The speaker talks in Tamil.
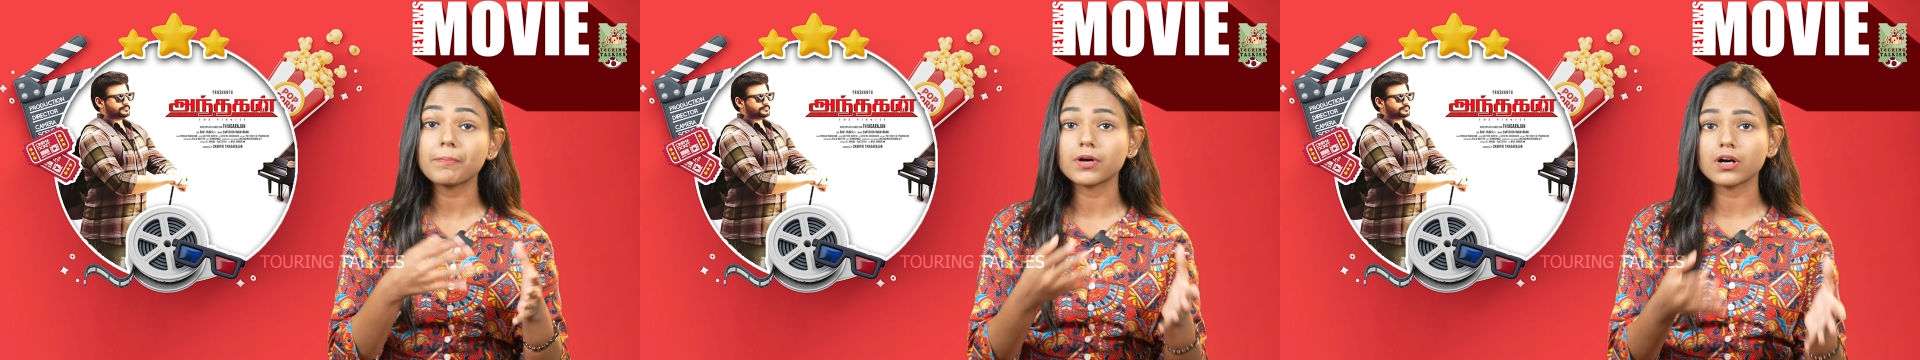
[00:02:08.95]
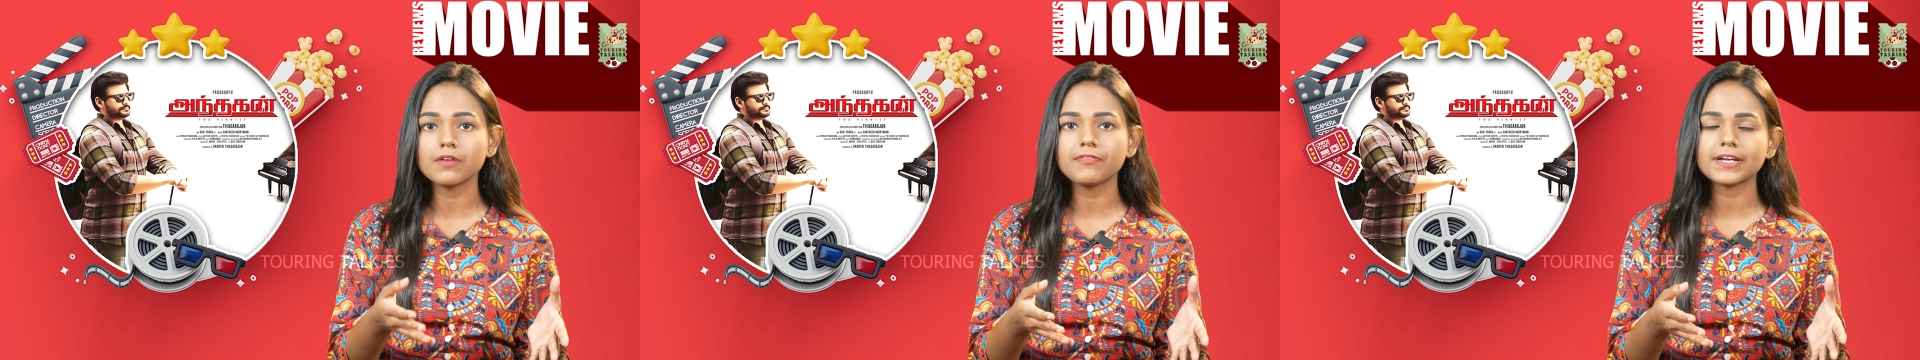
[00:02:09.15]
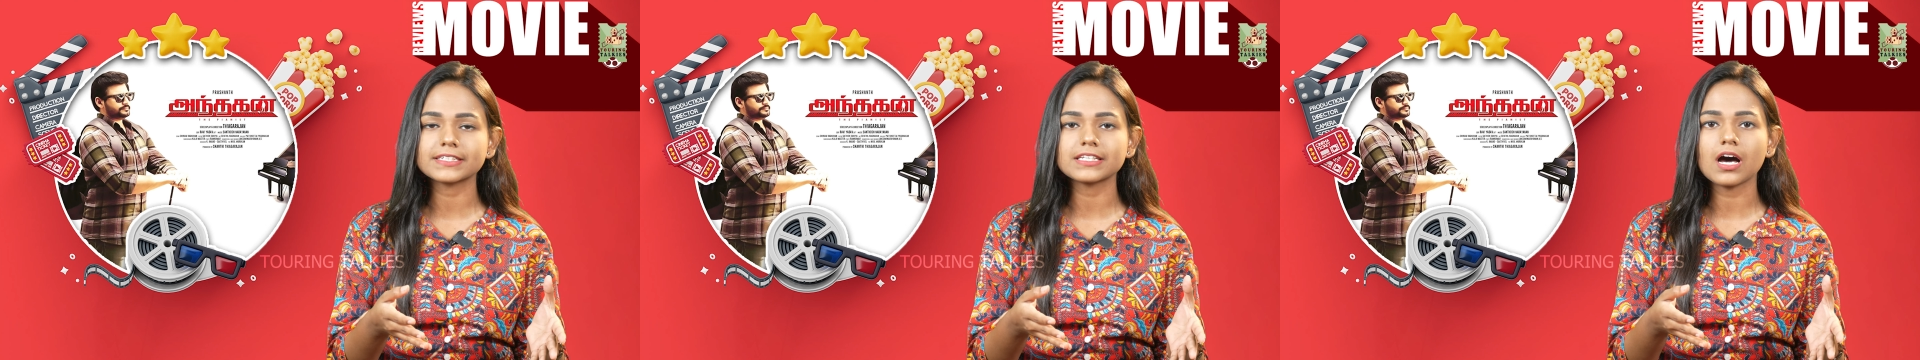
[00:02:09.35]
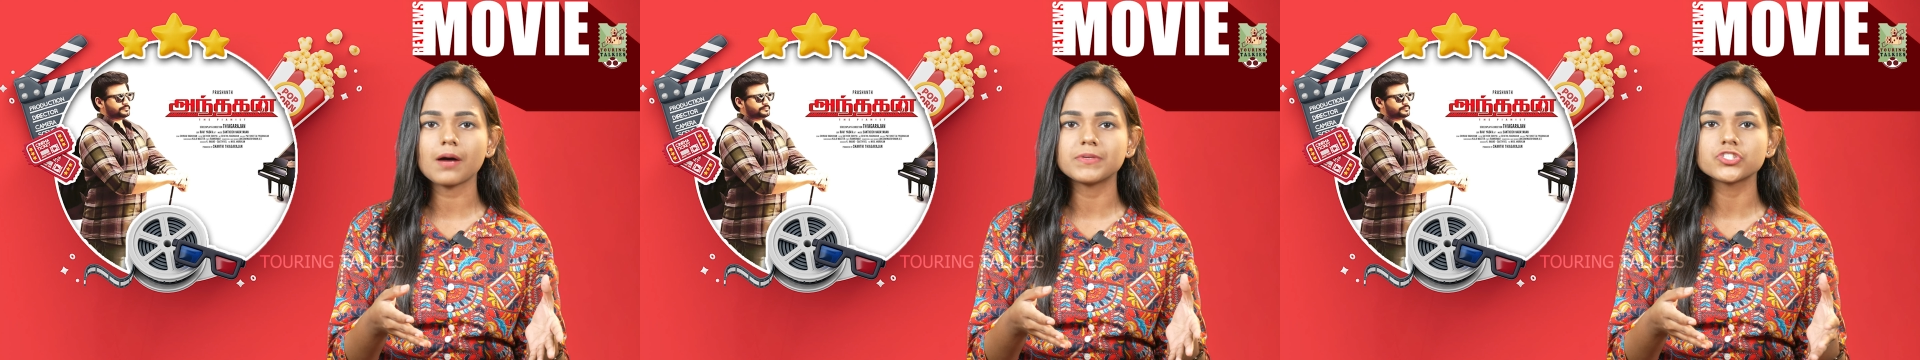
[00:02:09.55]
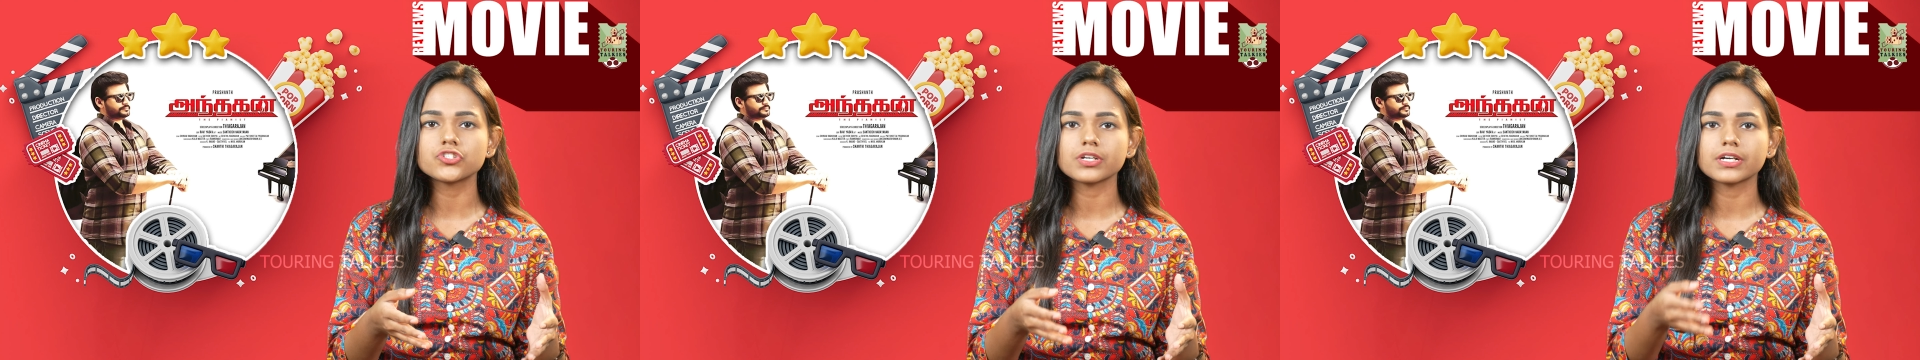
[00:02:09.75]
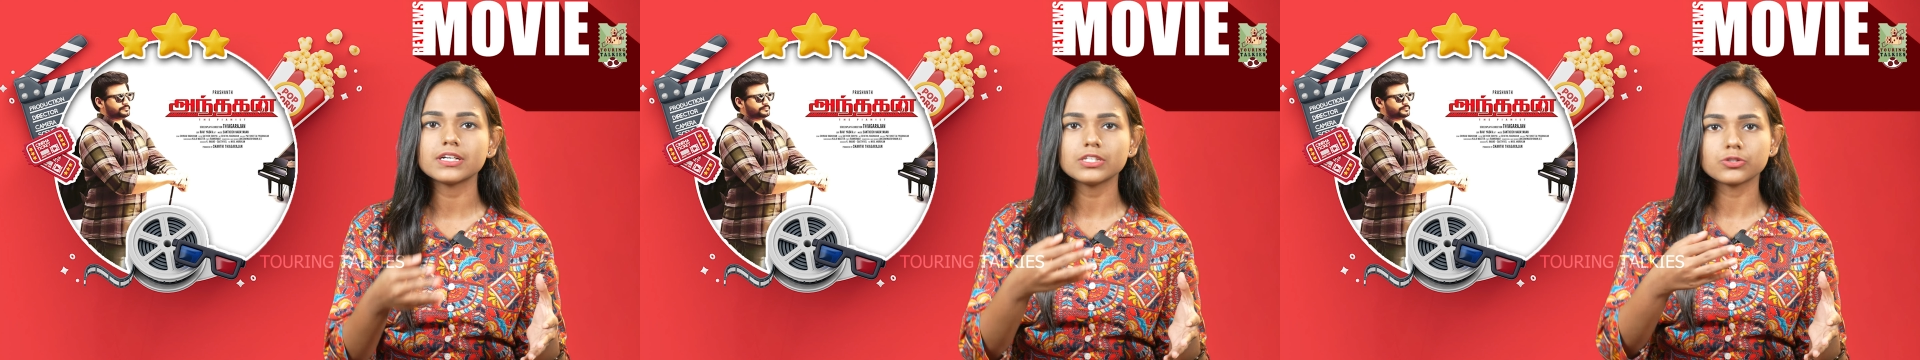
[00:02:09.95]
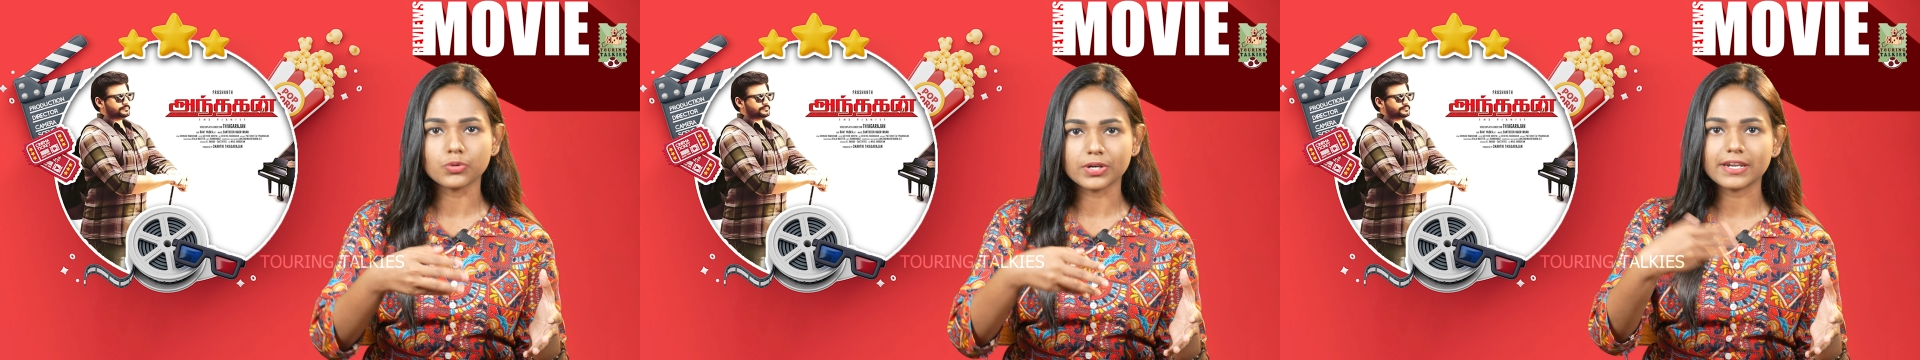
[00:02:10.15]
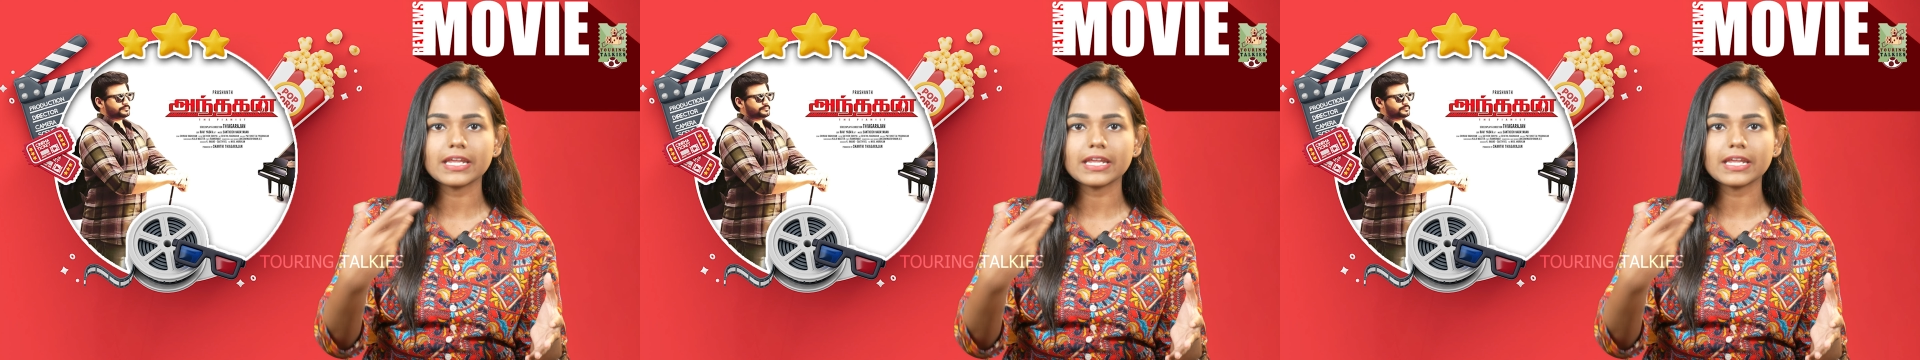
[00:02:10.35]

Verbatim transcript: பர்ஃபெக்டாக அமைஞ்சிருக்கு இது ஒரு